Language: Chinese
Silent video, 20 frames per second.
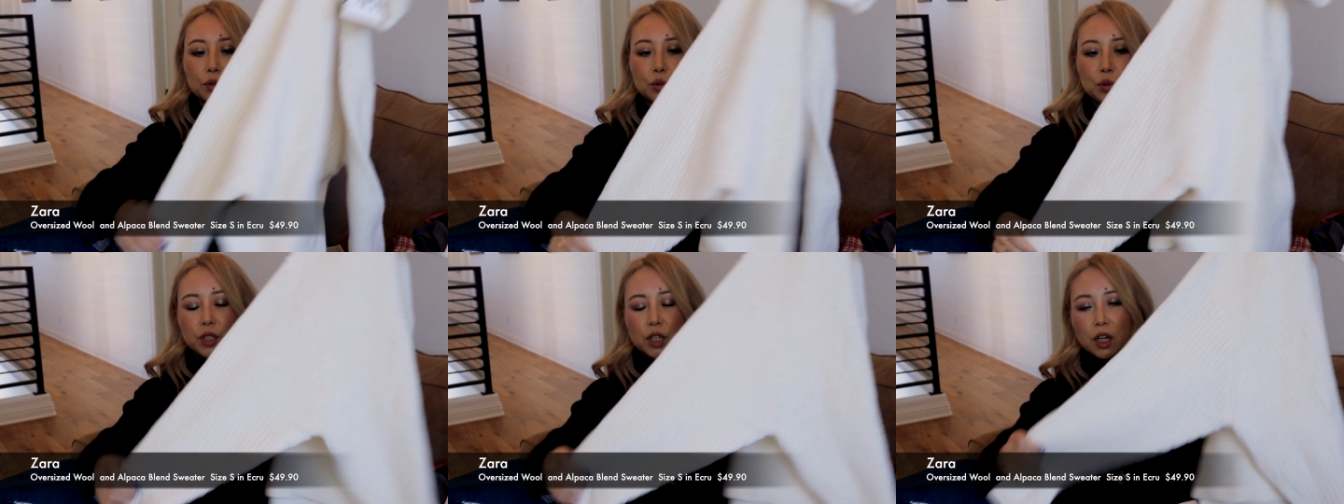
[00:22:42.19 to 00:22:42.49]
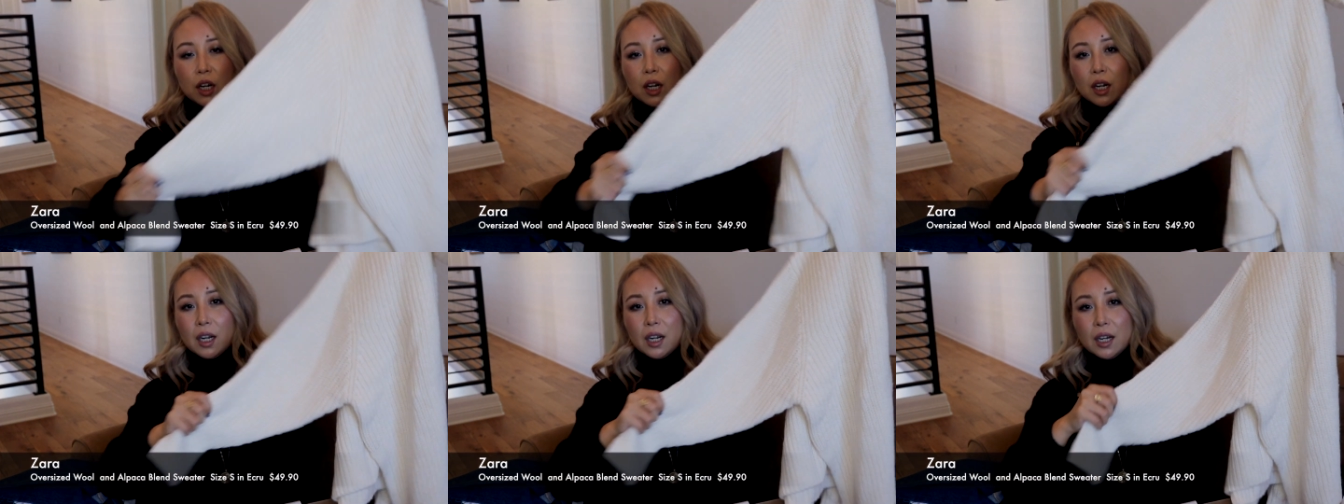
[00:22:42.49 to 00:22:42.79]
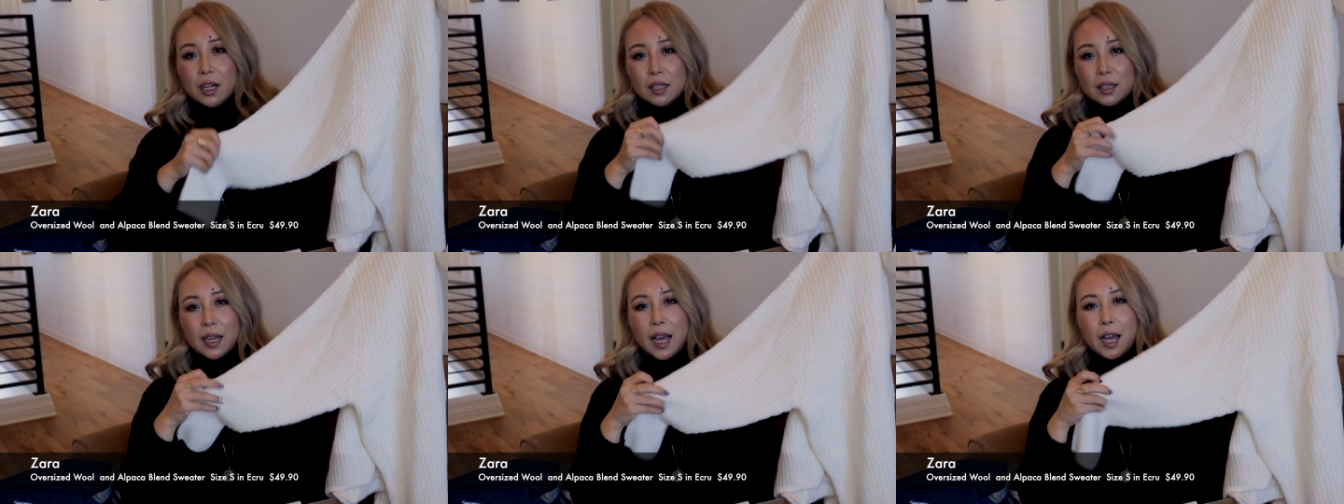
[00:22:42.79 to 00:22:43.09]
就是。
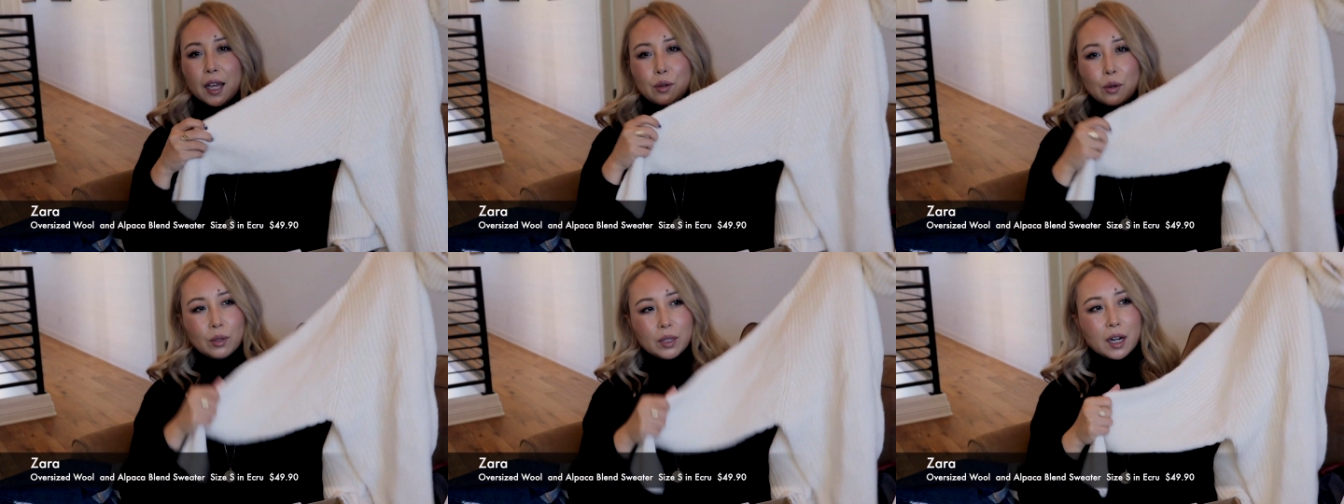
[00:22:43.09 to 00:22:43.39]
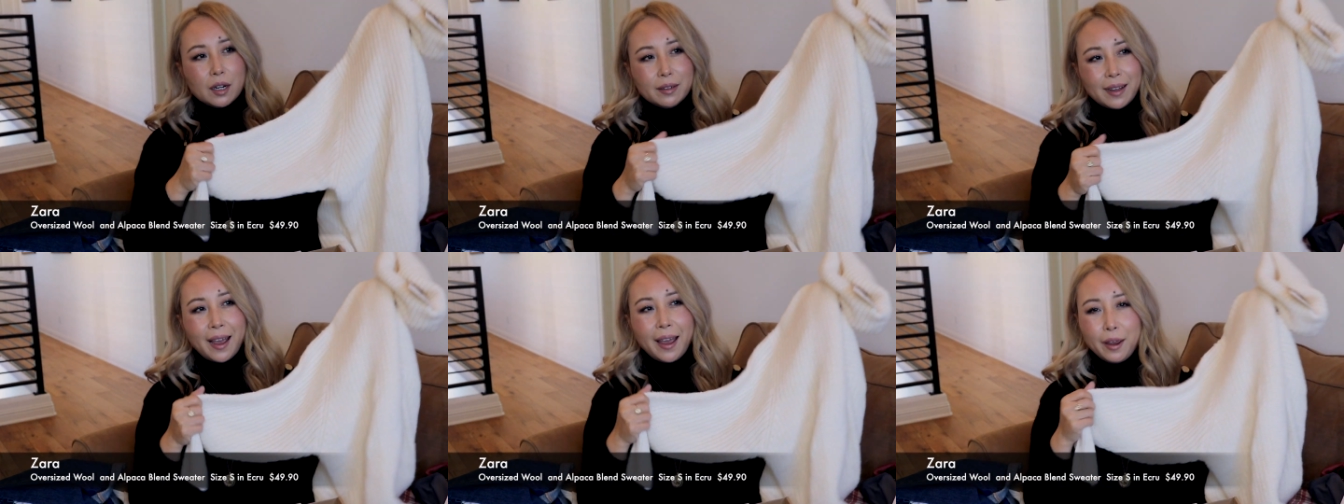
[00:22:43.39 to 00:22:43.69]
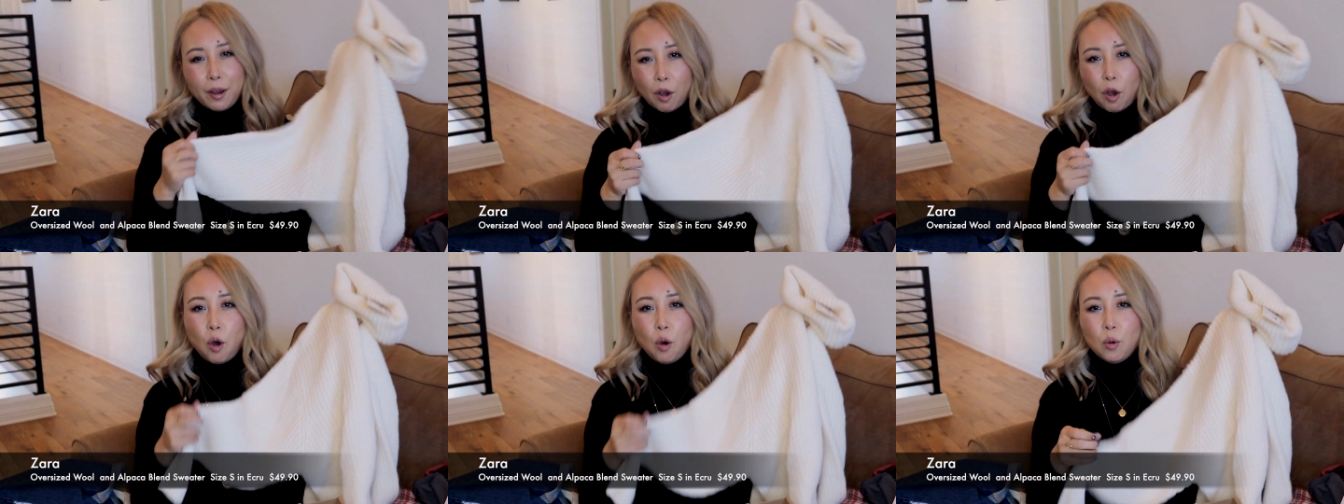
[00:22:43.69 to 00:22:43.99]
它有点
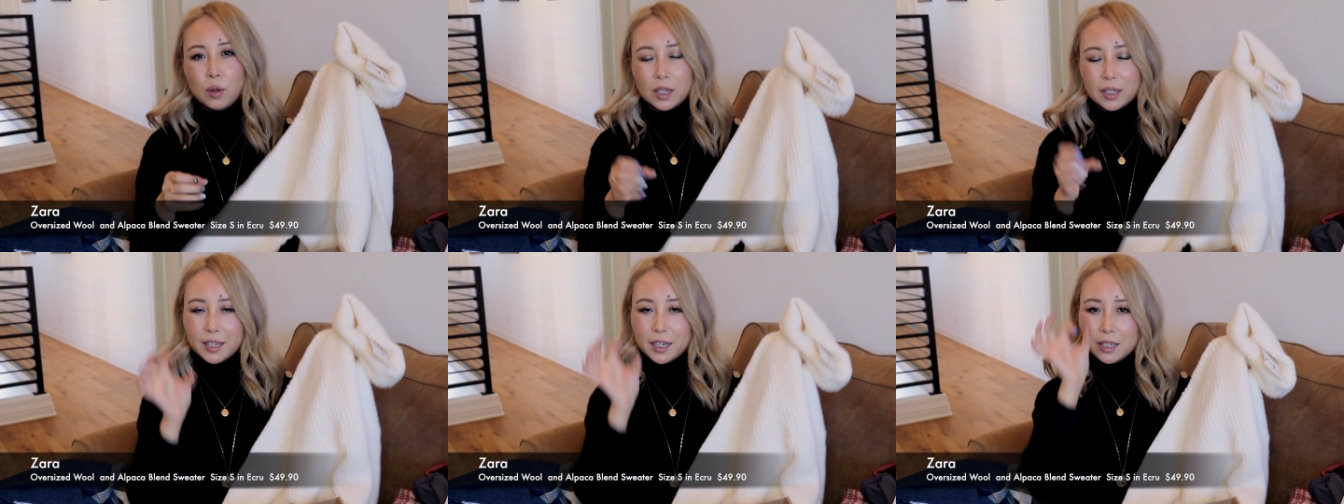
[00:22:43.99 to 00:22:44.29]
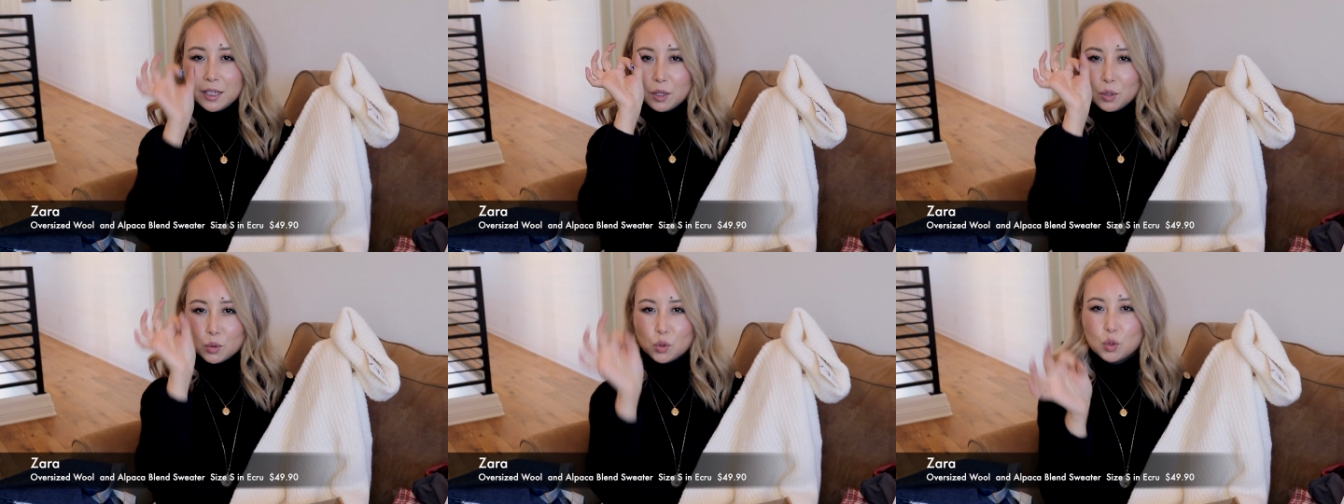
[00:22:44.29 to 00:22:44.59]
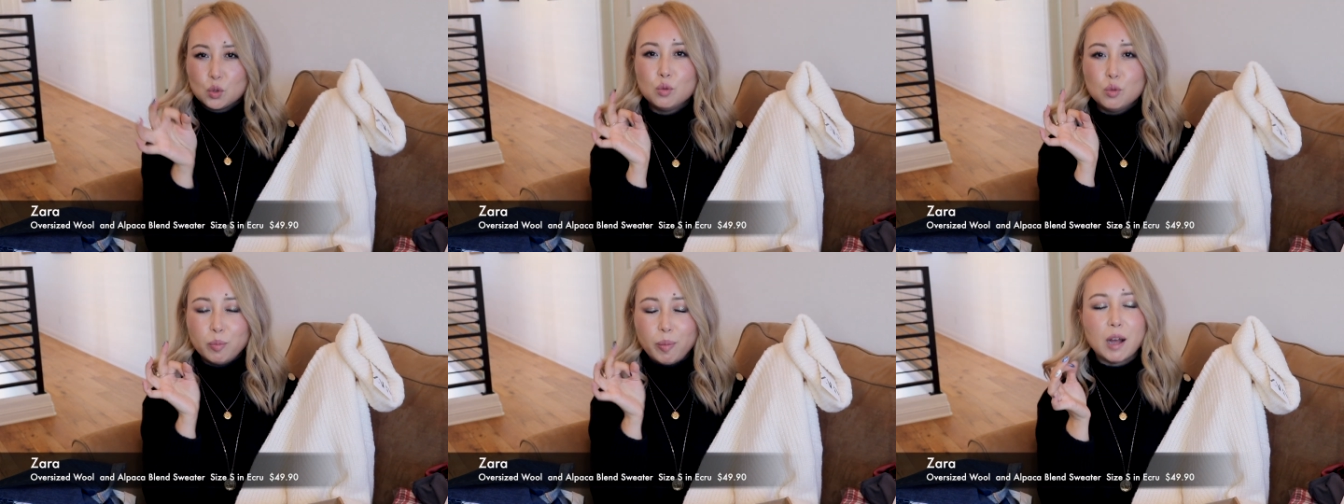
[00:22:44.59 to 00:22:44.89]
太厚了，它是那种
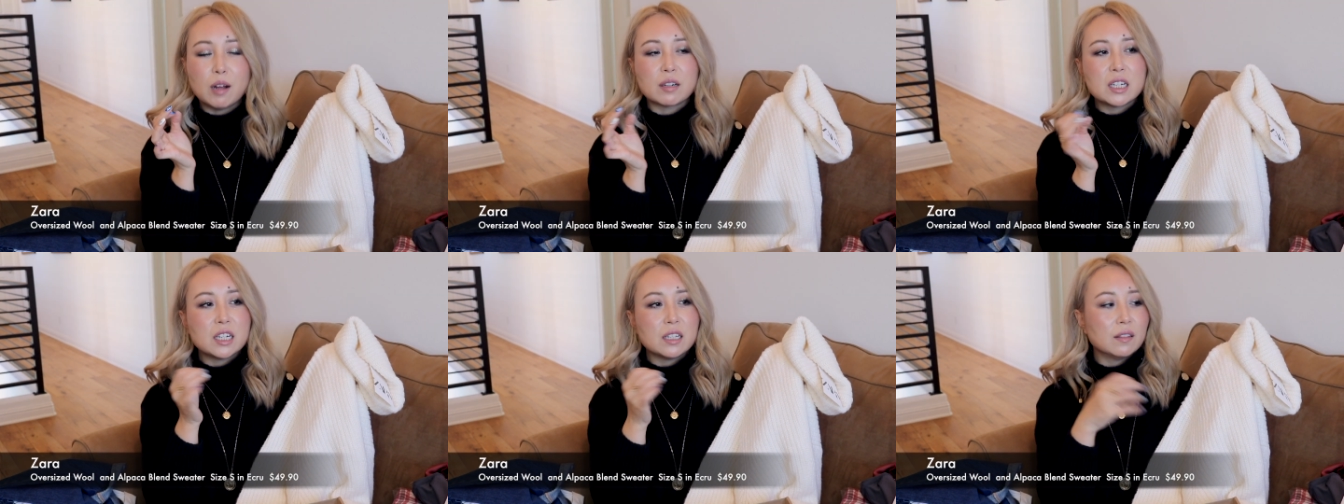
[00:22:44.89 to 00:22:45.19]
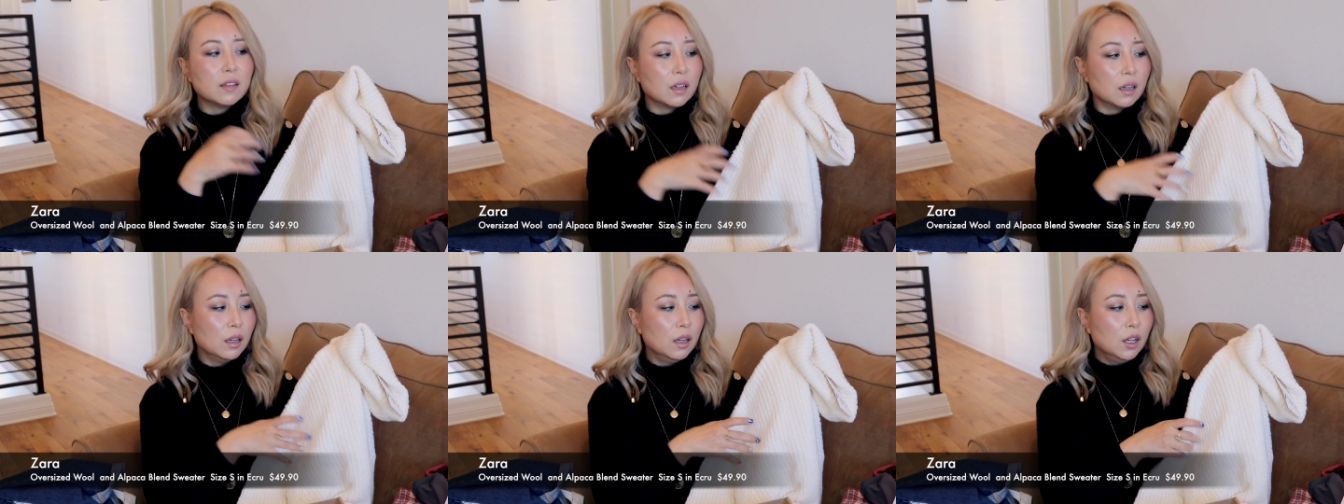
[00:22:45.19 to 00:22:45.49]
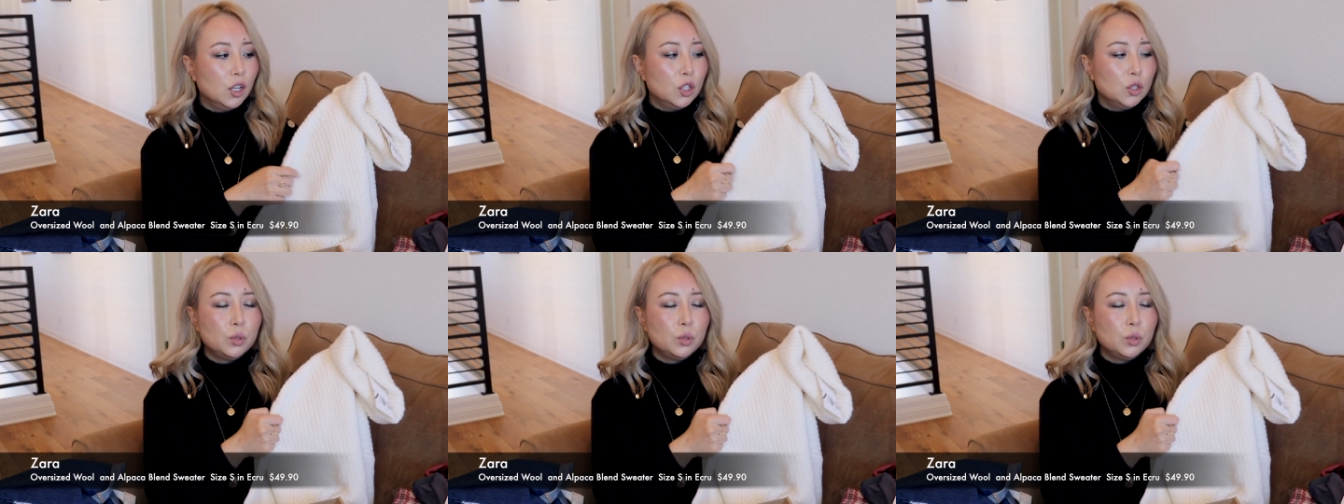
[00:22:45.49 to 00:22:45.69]
粗棒针的，